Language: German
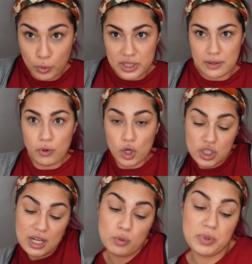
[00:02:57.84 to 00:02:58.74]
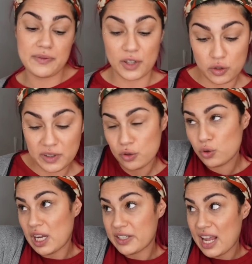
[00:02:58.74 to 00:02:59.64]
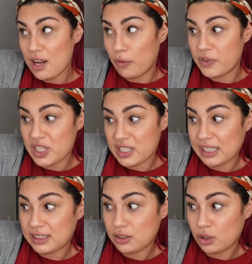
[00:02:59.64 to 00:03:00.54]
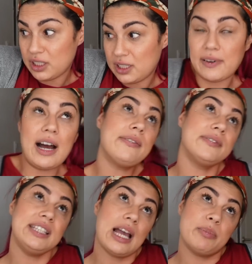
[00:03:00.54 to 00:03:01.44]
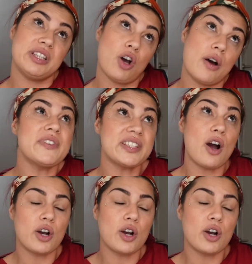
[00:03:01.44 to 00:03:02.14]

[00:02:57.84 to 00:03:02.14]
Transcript: musst dir vorstellen, du bist verschwitzt, du sagst, ey Officer Sexy, soll ich dich verhaften? Ja bitte Officer,